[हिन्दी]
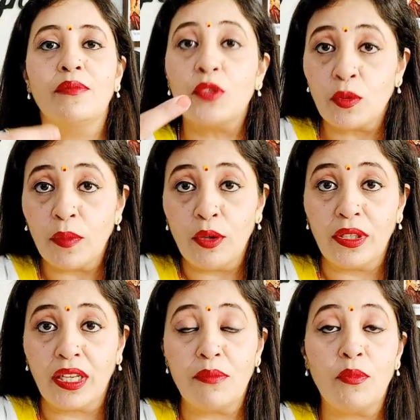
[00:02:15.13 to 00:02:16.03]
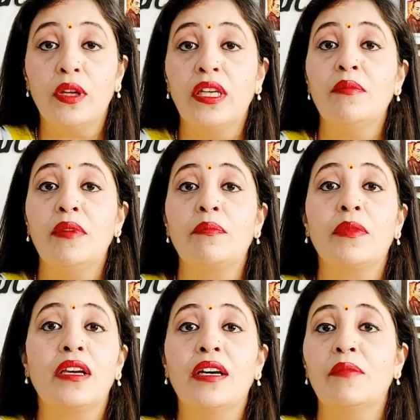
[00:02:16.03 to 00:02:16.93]
सुबह उठ के मॉर्निंग में अपने
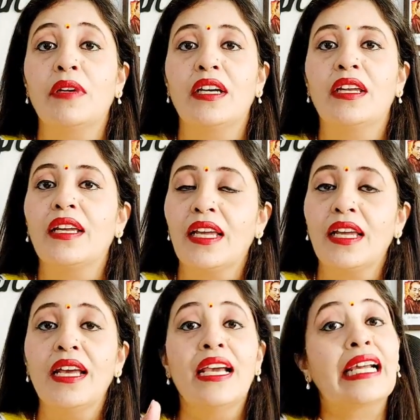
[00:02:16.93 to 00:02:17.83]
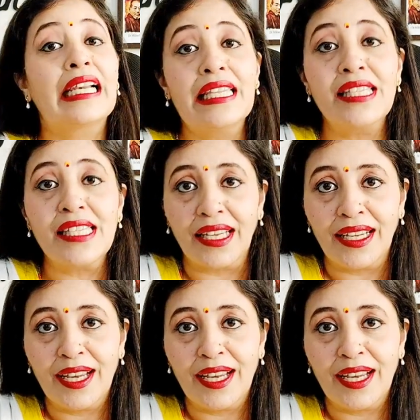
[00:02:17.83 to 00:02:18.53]
घर में करेंगे क्लिनजिंग